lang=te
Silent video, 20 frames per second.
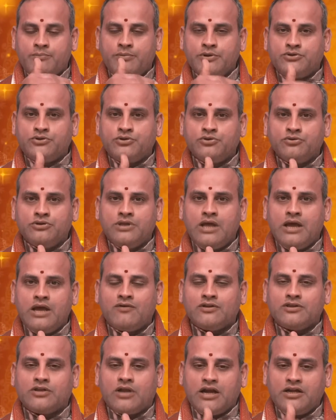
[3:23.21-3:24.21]

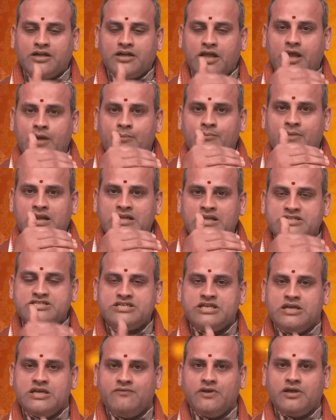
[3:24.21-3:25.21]
పితృదేవతలు అంటే మన
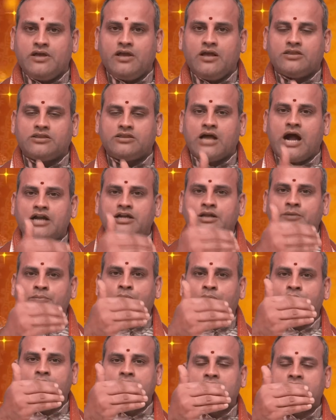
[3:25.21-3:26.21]
జీవి
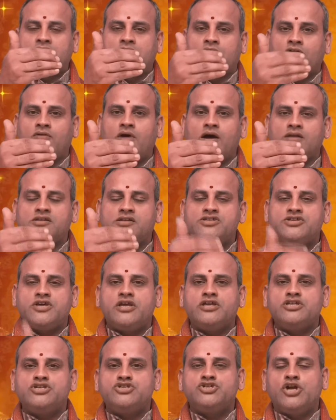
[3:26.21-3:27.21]
దాటిపోయిన తర్వాత
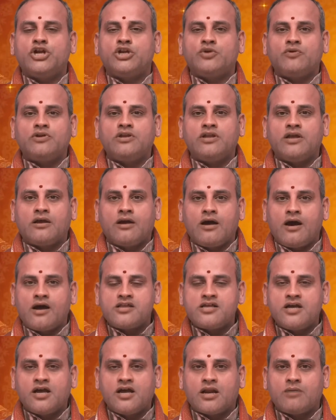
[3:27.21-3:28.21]
చేయించేటువంటి
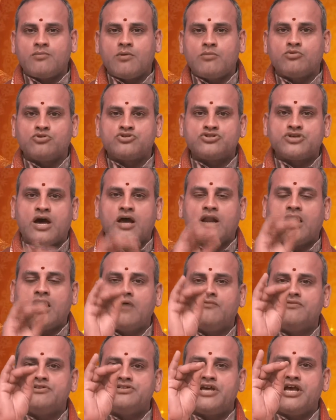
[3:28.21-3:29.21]
కార్యక్రమము చాలా
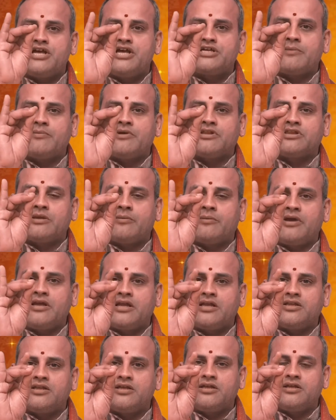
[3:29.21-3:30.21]

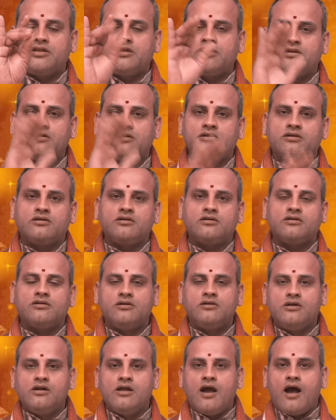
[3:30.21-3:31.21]
విశేషవంతమైనది
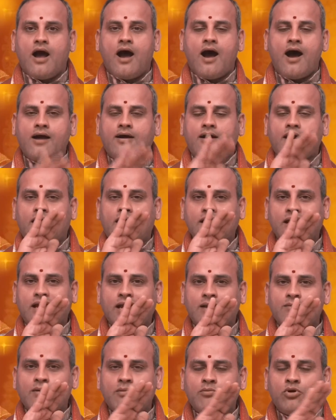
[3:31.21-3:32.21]
ఆ
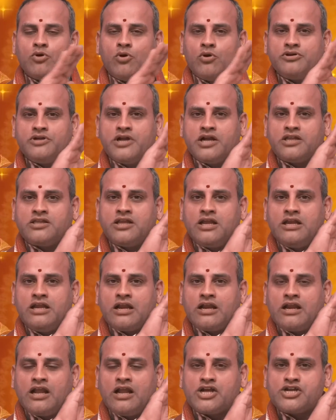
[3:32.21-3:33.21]
కార్యక్రమములో ఎట్టి
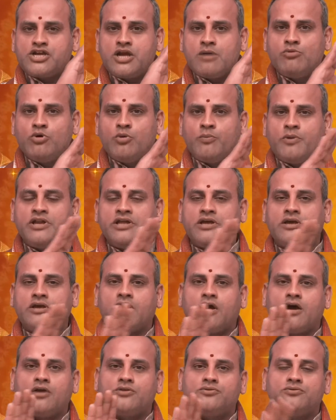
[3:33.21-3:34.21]
నిర్లక్ష్యము
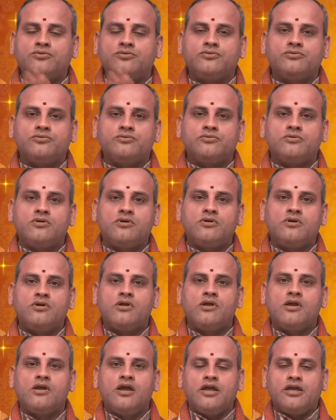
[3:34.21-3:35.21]
పనికిరాదు
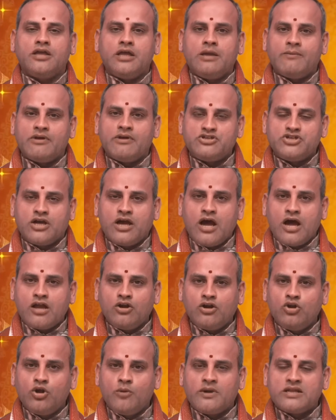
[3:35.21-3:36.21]
ఈ
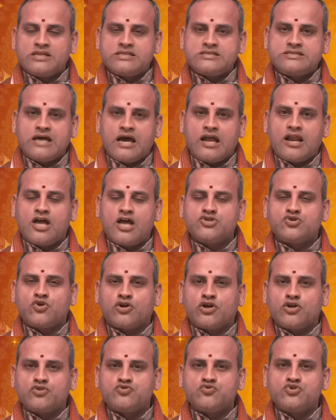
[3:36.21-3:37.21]
మధ్యకాలంలో మనం చాలా
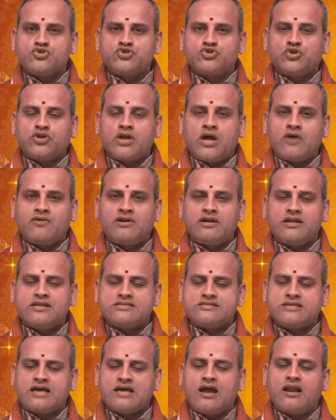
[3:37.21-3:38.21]
చోట్ల చూస్తున్నామండి
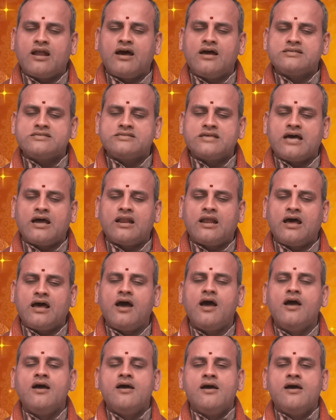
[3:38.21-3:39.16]
చాలా చాలా